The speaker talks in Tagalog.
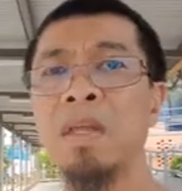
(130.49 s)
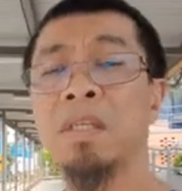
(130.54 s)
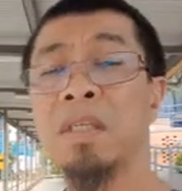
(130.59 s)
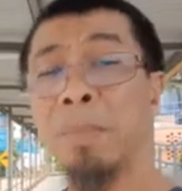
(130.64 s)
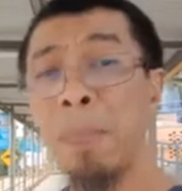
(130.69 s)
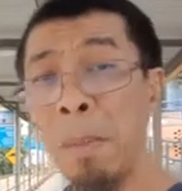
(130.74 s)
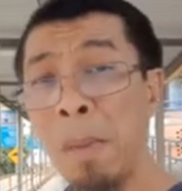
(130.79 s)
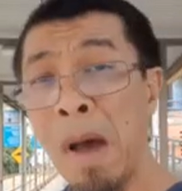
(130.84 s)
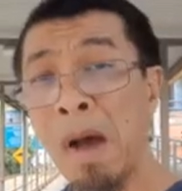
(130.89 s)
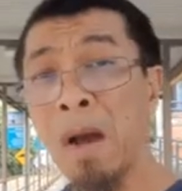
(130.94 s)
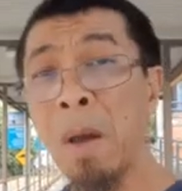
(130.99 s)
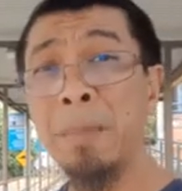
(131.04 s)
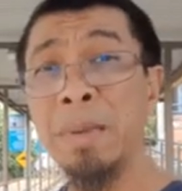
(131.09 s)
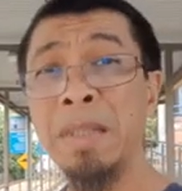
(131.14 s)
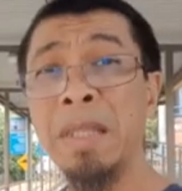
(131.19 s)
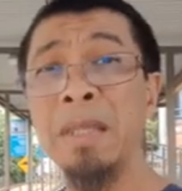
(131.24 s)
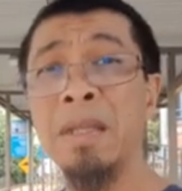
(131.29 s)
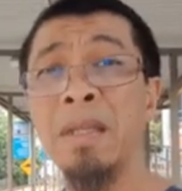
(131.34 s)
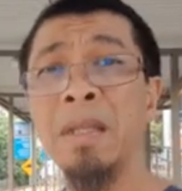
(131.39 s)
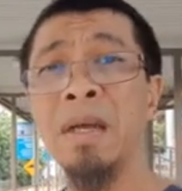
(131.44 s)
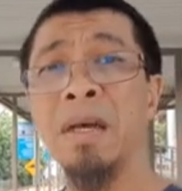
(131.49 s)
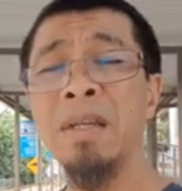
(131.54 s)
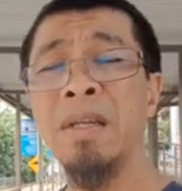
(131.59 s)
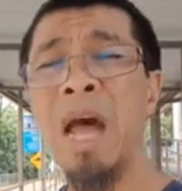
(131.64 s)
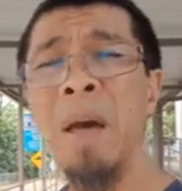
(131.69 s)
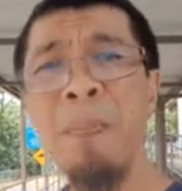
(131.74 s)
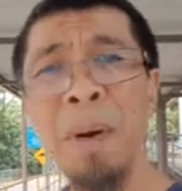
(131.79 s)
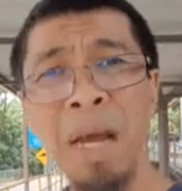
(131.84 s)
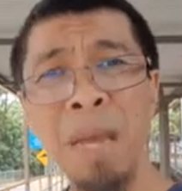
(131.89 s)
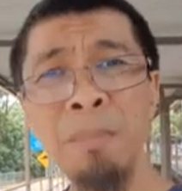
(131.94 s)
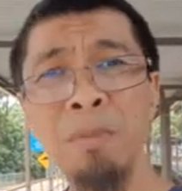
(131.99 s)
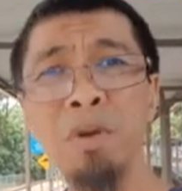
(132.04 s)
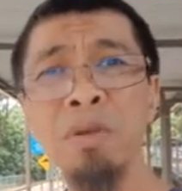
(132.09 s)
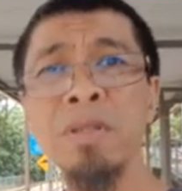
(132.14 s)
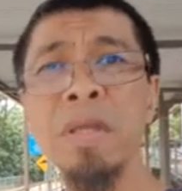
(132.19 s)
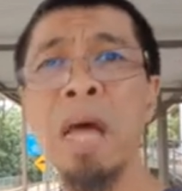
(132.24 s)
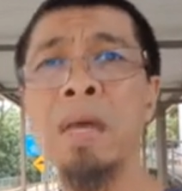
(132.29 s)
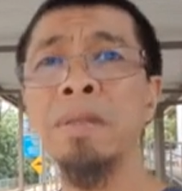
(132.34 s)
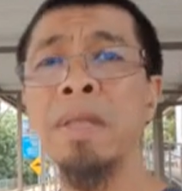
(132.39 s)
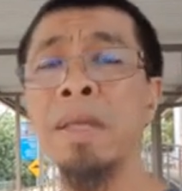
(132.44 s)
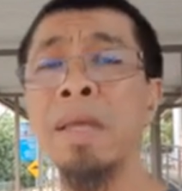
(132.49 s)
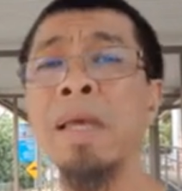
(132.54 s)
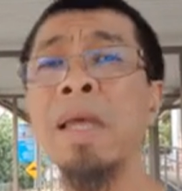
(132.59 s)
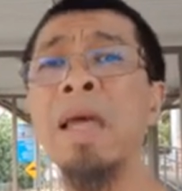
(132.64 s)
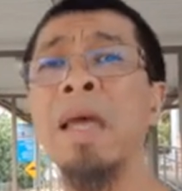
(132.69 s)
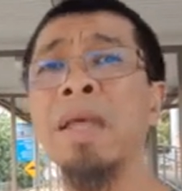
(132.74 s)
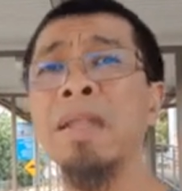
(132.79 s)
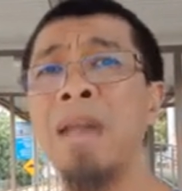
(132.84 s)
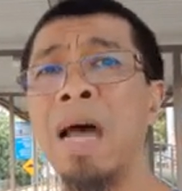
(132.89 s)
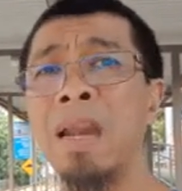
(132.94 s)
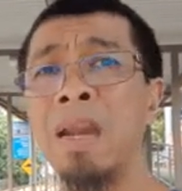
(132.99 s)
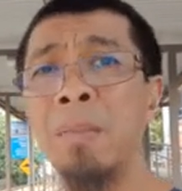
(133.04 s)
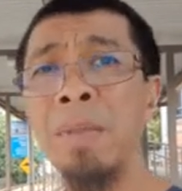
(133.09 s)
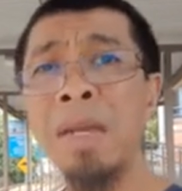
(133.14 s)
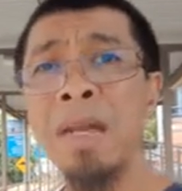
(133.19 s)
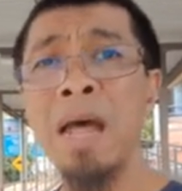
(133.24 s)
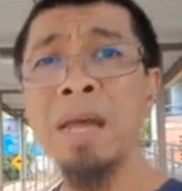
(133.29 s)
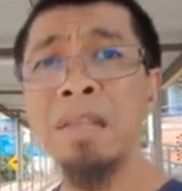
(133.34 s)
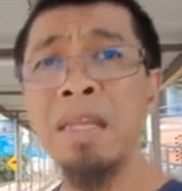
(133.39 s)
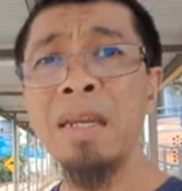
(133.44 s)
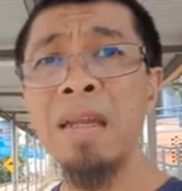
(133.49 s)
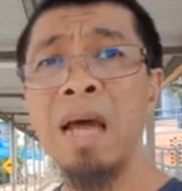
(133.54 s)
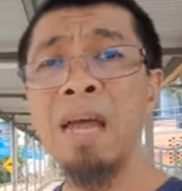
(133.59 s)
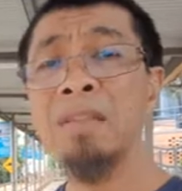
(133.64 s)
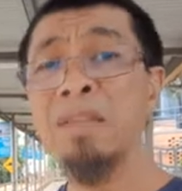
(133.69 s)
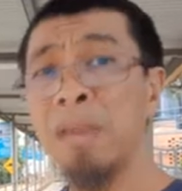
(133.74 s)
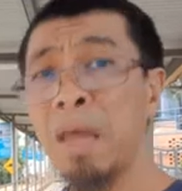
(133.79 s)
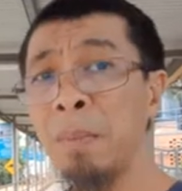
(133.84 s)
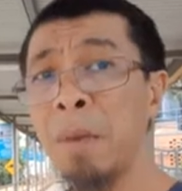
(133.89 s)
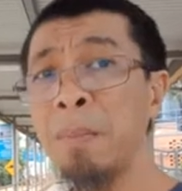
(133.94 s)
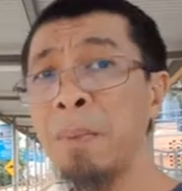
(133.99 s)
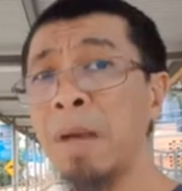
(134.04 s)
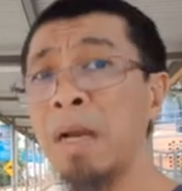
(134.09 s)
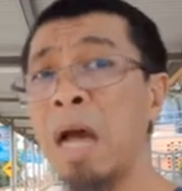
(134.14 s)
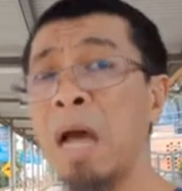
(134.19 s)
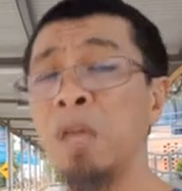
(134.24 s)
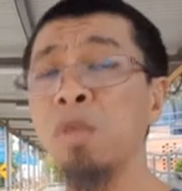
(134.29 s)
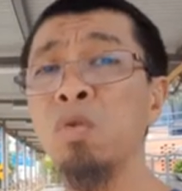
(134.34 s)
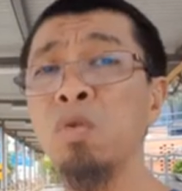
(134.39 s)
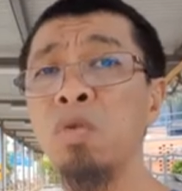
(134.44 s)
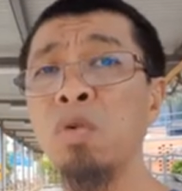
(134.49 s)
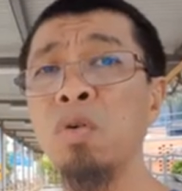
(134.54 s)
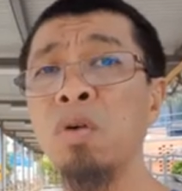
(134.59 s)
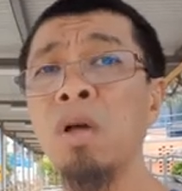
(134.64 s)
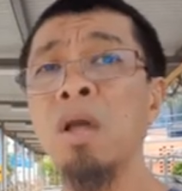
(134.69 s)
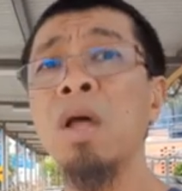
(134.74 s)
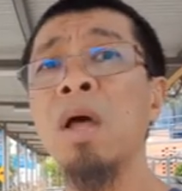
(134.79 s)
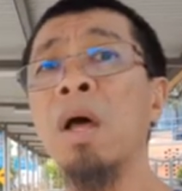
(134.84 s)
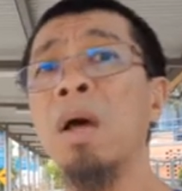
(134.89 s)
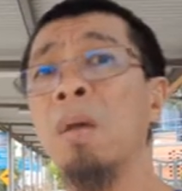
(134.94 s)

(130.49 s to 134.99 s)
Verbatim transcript: Sa pa mga kapatid, napaka-importante na alamin natin ang tamang pag-aayuno